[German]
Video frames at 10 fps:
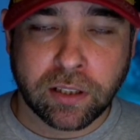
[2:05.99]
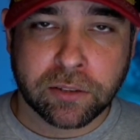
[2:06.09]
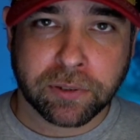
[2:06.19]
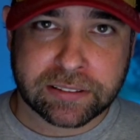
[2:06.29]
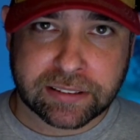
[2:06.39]

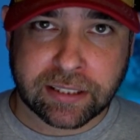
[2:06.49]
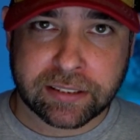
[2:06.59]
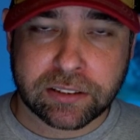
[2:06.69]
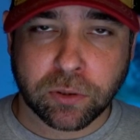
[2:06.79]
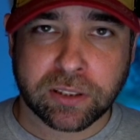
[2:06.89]
Falls ihr kein
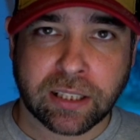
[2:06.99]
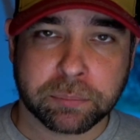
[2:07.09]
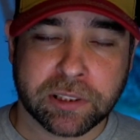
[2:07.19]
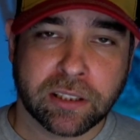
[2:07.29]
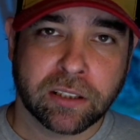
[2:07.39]
Discord
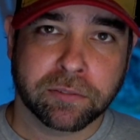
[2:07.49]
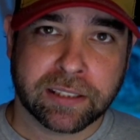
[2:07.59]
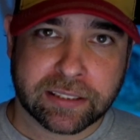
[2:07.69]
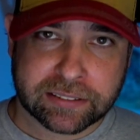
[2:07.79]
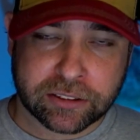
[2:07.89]
habt, werde ich
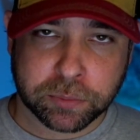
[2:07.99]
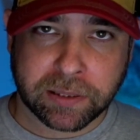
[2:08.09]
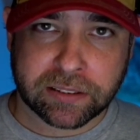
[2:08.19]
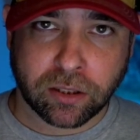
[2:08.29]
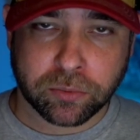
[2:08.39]
das
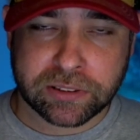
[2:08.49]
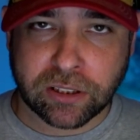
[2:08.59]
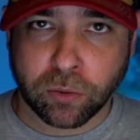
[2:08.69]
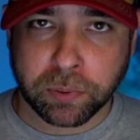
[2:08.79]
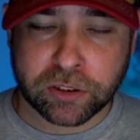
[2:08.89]
entsprechend auf dieser
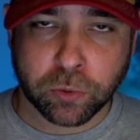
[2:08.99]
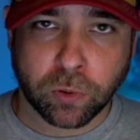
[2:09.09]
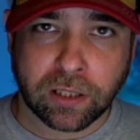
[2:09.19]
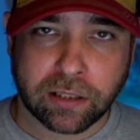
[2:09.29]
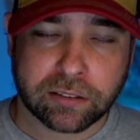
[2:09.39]
Homepage
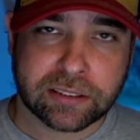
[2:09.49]
hochladen.